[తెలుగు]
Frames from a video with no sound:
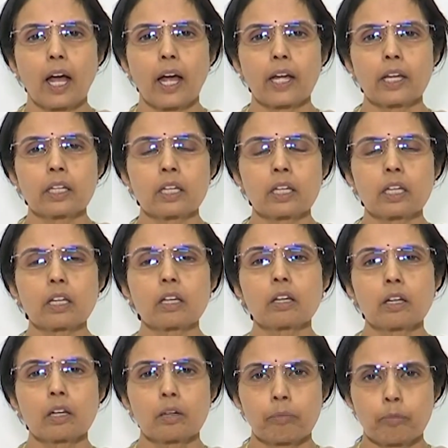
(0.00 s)
ఆయనకి
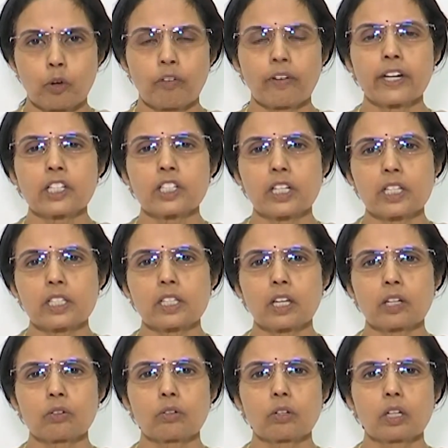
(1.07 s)
ప్రొవైడ్
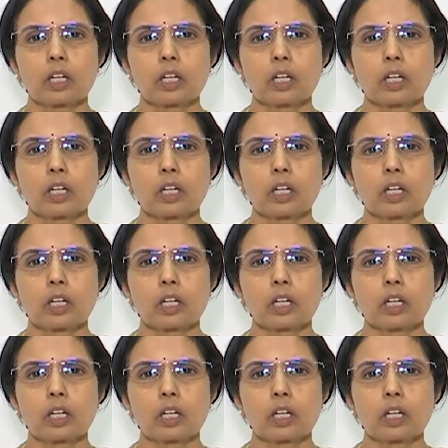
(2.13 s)
చేశారు